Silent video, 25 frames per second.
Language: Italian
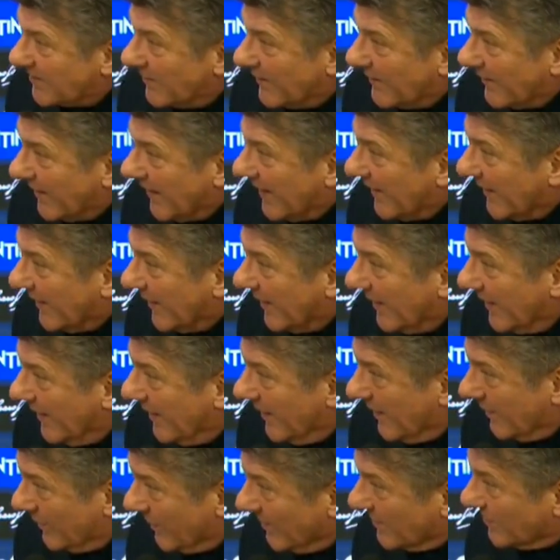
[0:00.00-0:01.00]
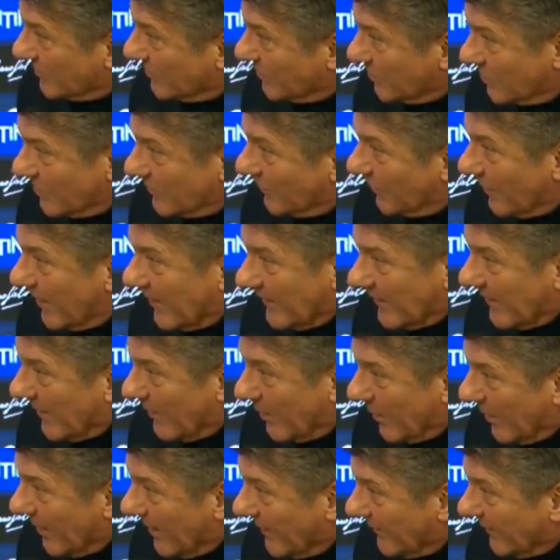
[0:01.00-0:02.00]
gara questo ci voleva
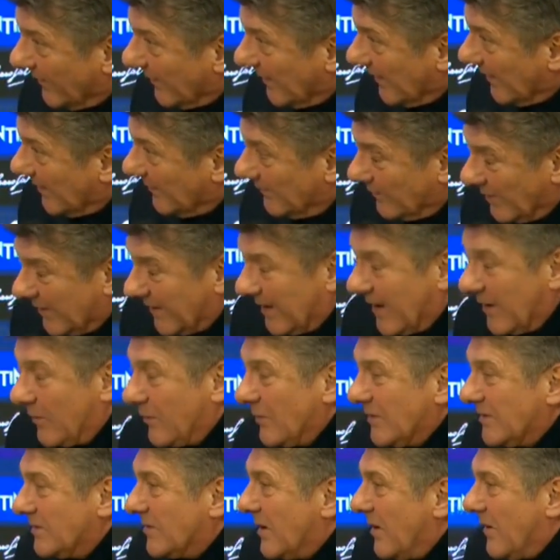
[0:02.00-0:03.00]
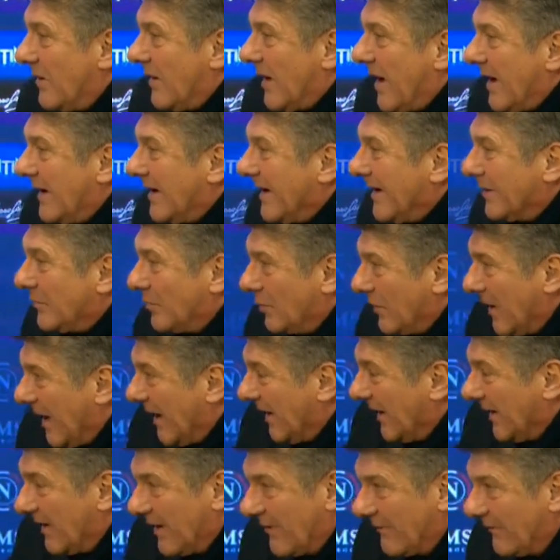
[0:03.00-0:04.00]
poi alla fine, perché questo è
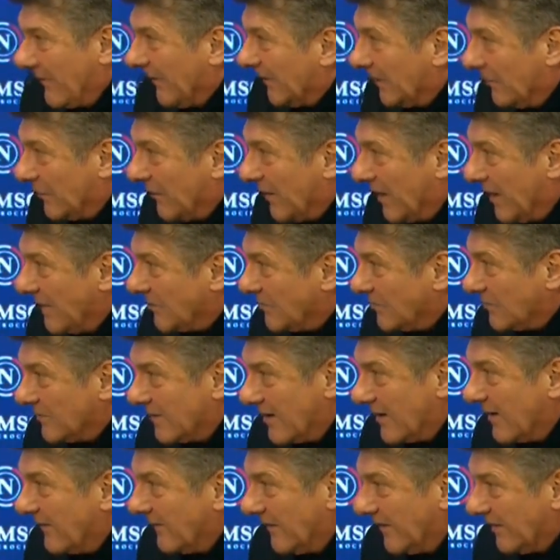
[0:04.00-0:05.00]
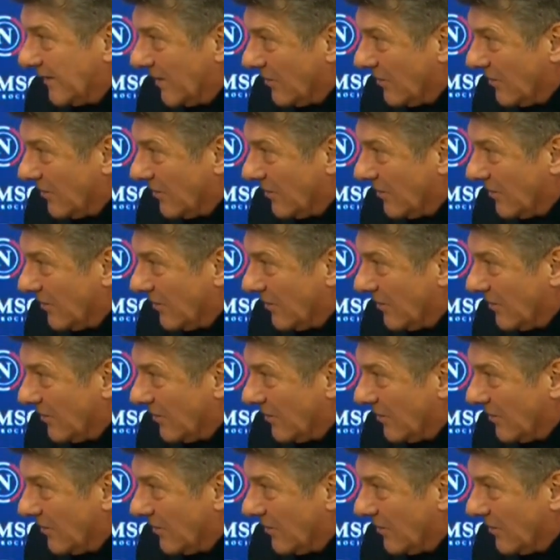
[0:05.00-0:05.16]
naturale, chi ha fatto calcio da una vita lo